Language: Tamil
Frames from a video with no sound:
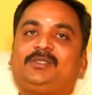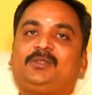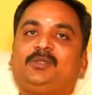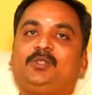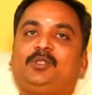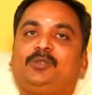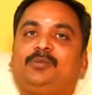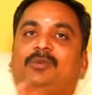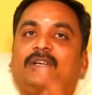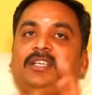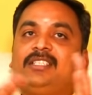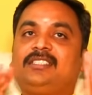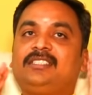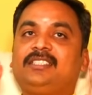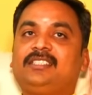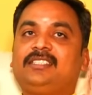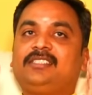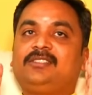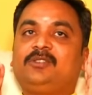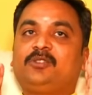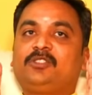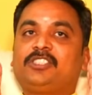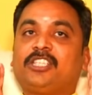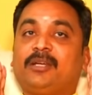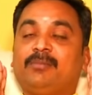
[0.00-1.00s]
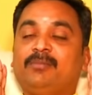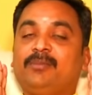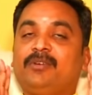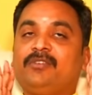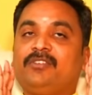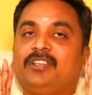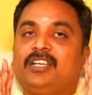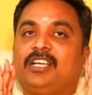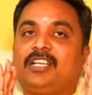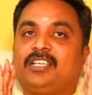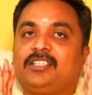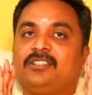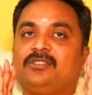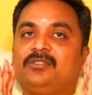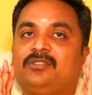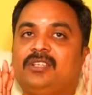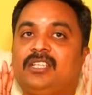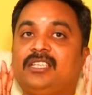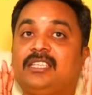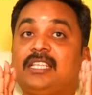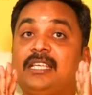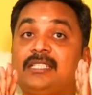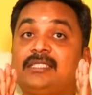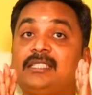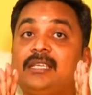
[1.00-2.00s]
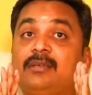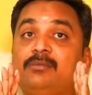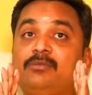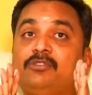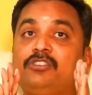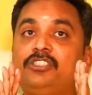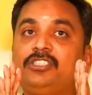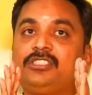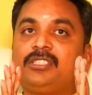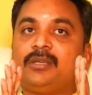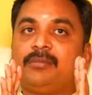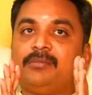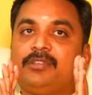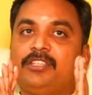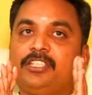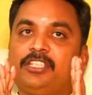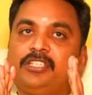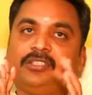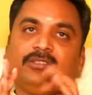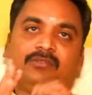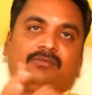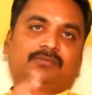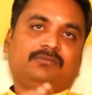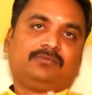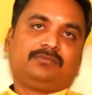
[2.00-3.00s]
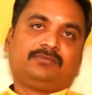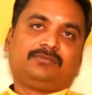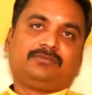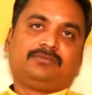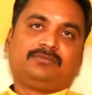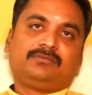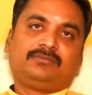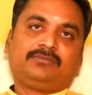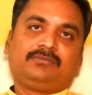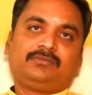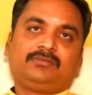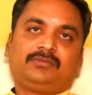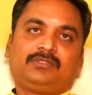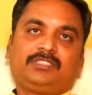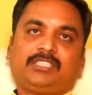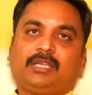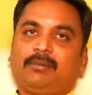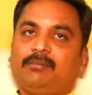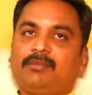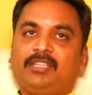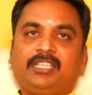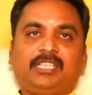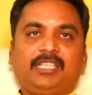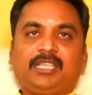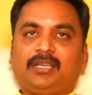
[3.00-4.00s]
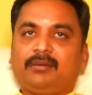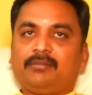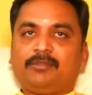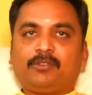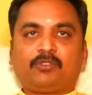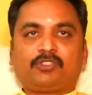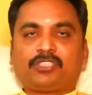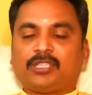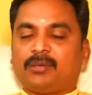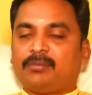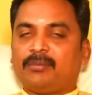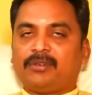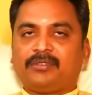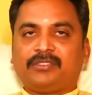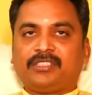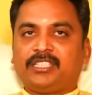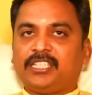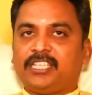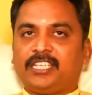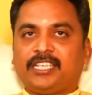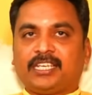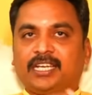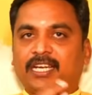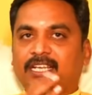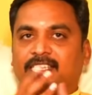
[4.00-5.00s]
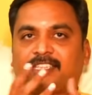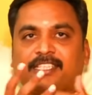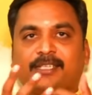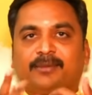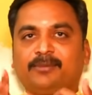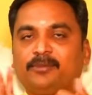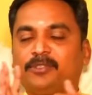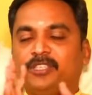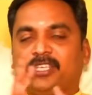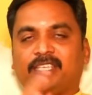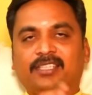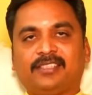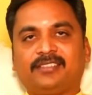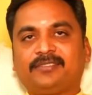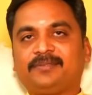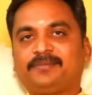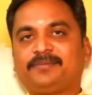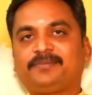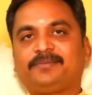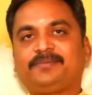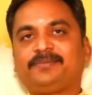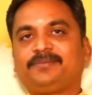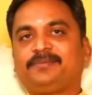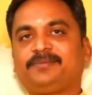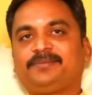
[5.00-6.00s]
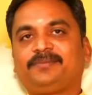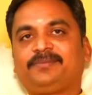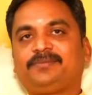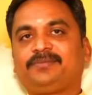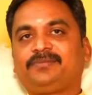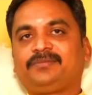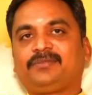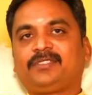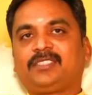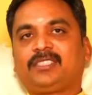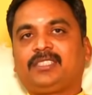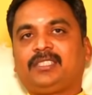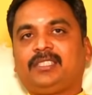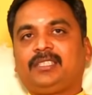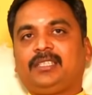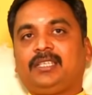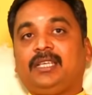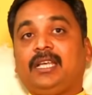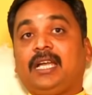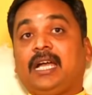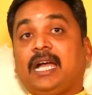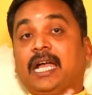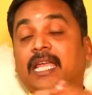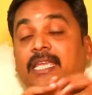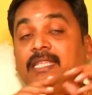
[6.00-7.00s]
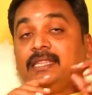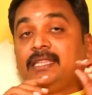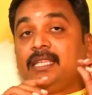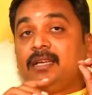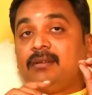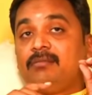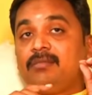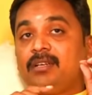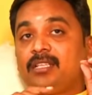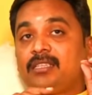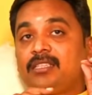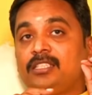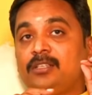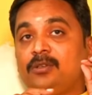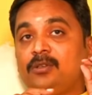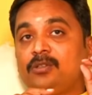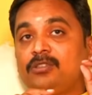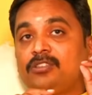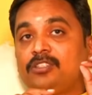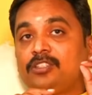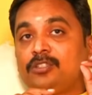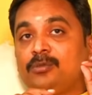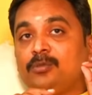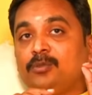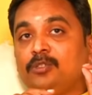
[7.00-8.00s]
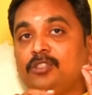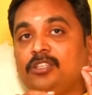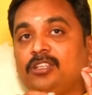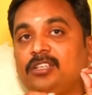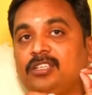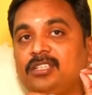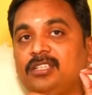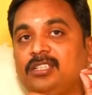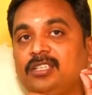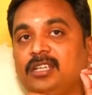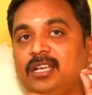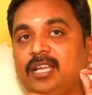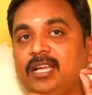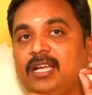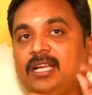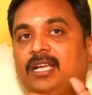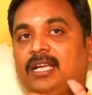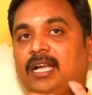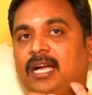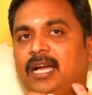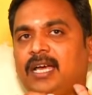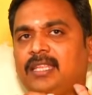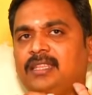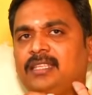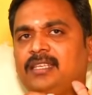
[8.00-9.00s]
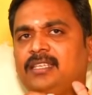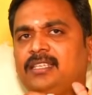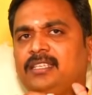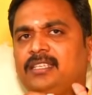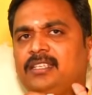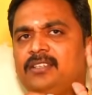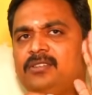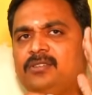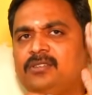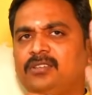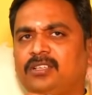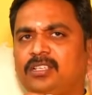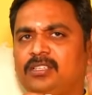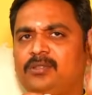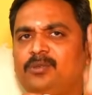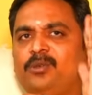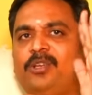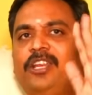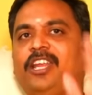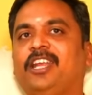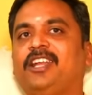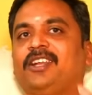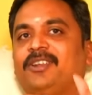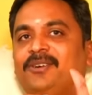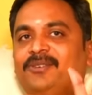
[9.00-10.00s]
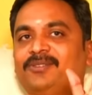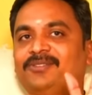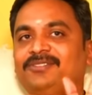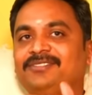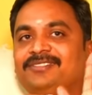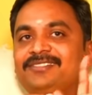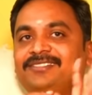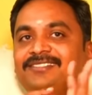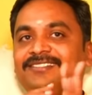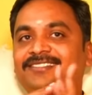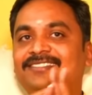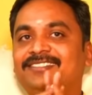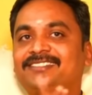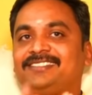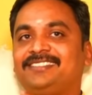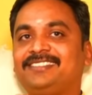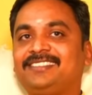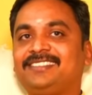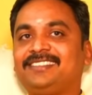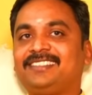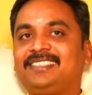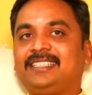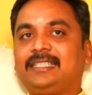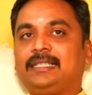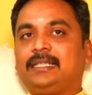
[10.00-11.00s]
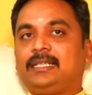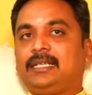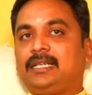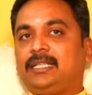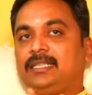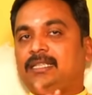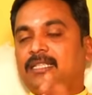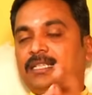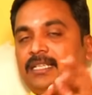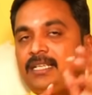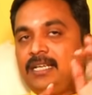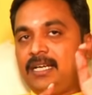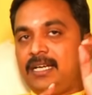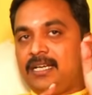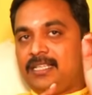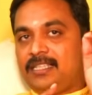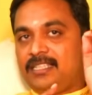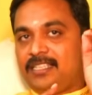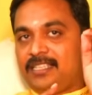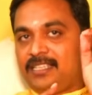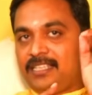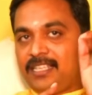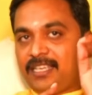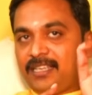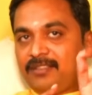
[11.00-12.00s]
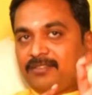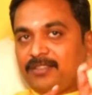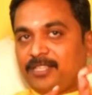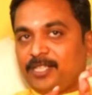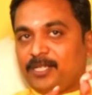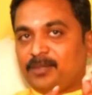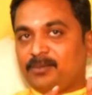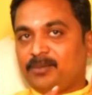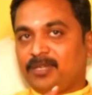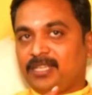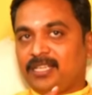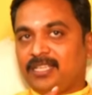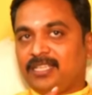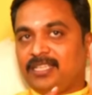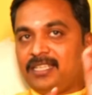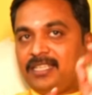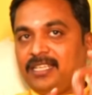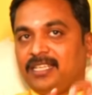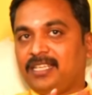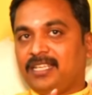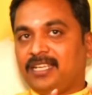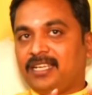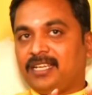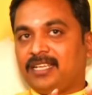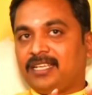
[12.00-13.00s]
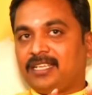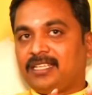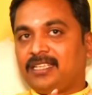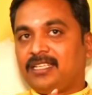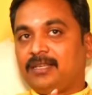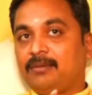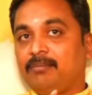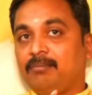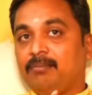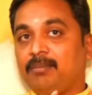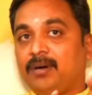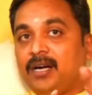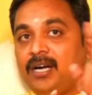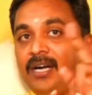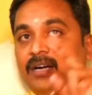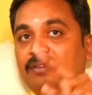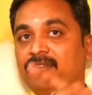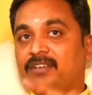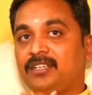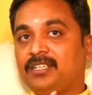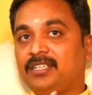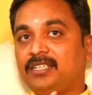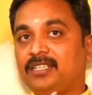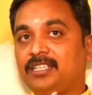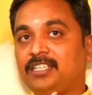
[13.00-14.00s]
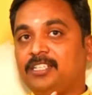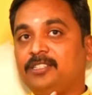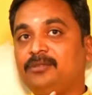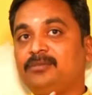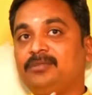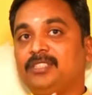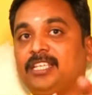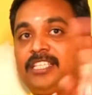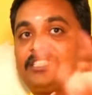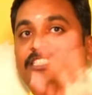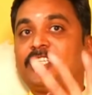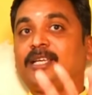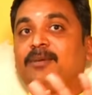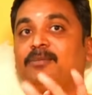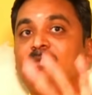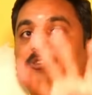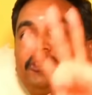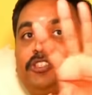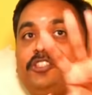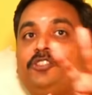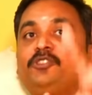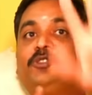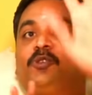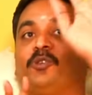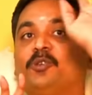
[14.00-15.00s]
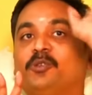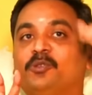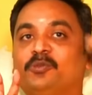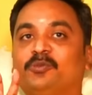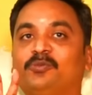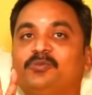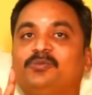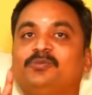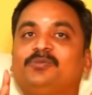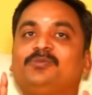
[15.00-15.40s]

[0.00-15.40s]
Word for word: ஒரு மனுஷனுக்கு ஒரு சம்பவம் நடக்கணும்னா தசாபுத்தி சம்மதிக்கணும் சம்மதிக்காமல் ஒரு சம்பவத்தை நீங்கள் நடத்திட முடியாது ஐந்தாம் இடத்தில் ஒருத்தருக்கு புதன் இருக்குன்னா காதலிக்கணுங்கிறது ஒரு எண்ணம் அந்த காதல் நிறைவேறுமா இல்லையாங்கிறத பாவகங்களும் தசாபுத்தியும் சொல்லும்